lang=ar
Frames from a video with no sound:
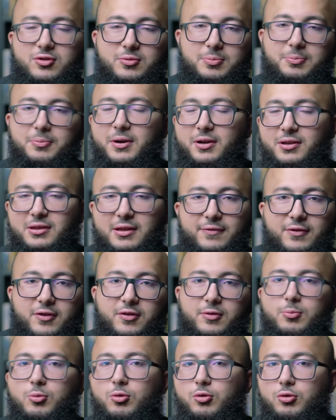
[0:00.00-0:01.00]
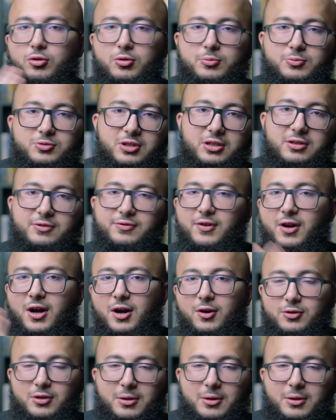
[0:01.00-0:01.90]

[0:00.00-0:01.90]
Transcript: مرتين في الاسبوع في المستشفى خذ